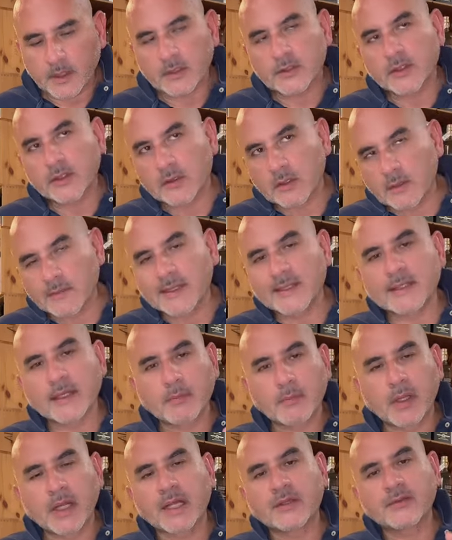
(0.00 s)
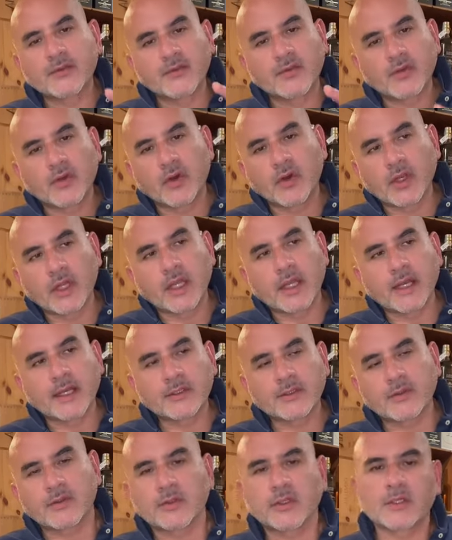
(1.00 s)
sicuramente al palato in
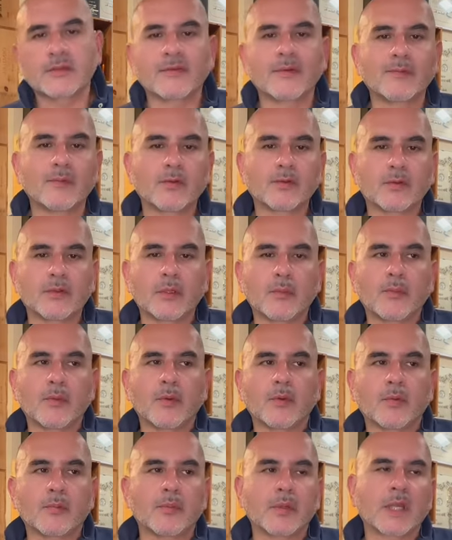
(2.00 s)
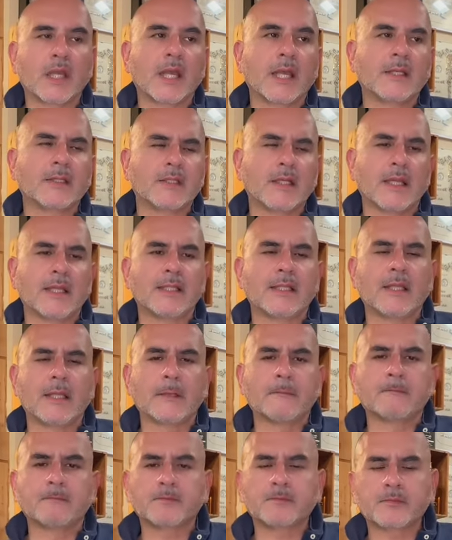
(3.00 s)
tonica soddisfa molto di più perché
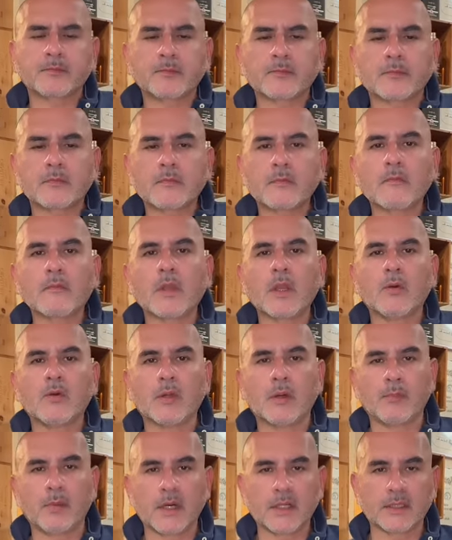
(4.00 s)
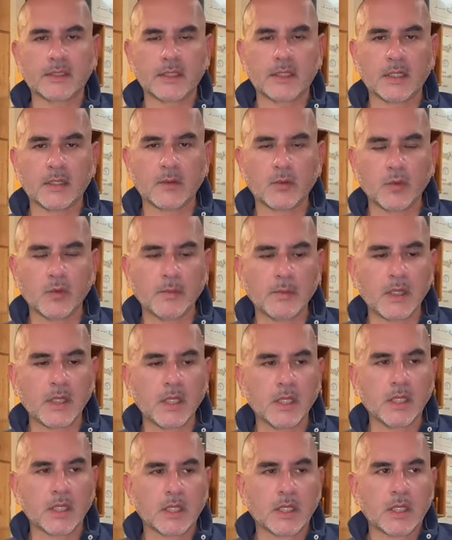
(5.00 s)
senti una parte di
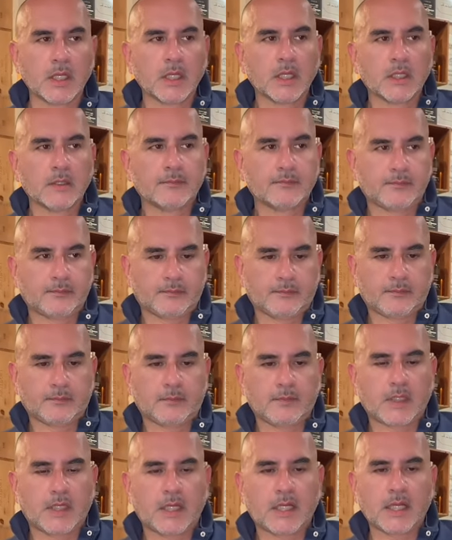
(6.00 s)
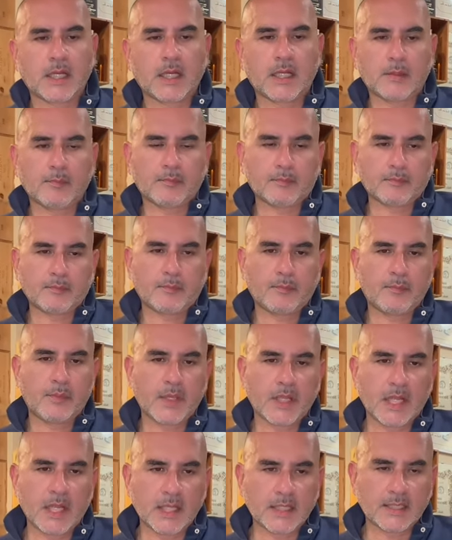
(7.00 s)
agrumi che regala
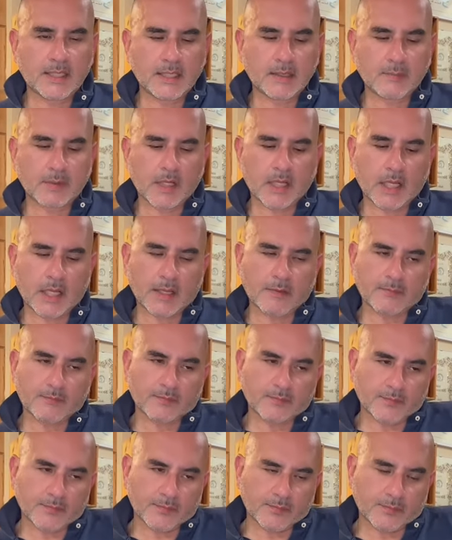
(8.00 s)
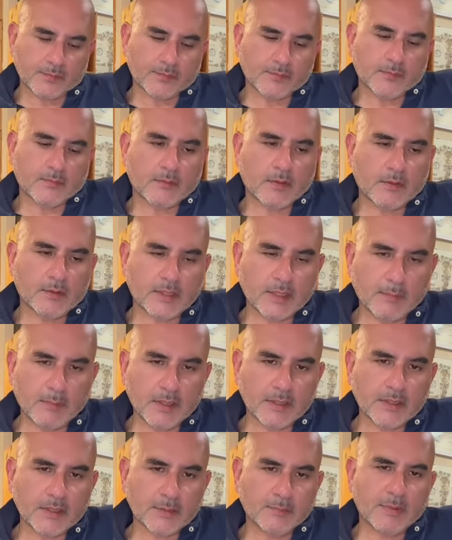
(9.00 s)
pienezza perché questa
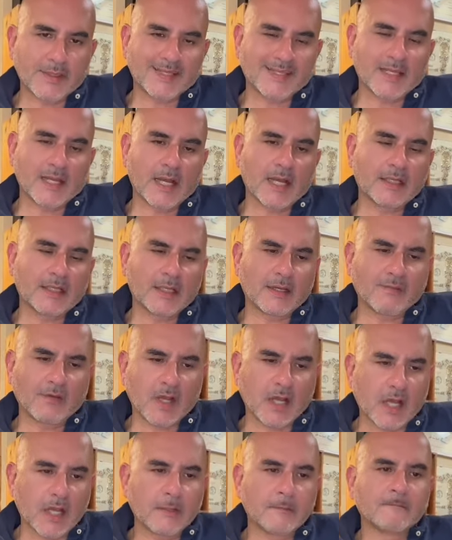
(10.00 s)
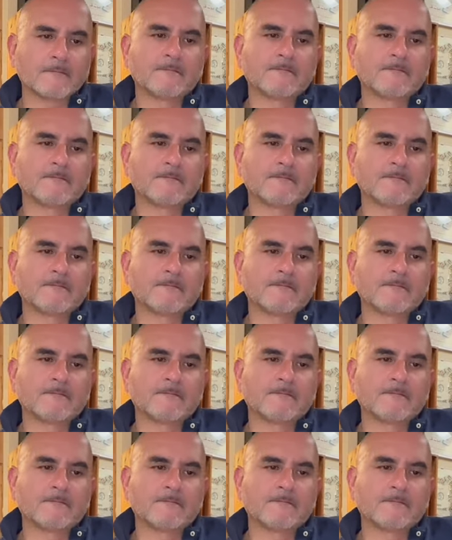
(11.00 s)
parte speziata va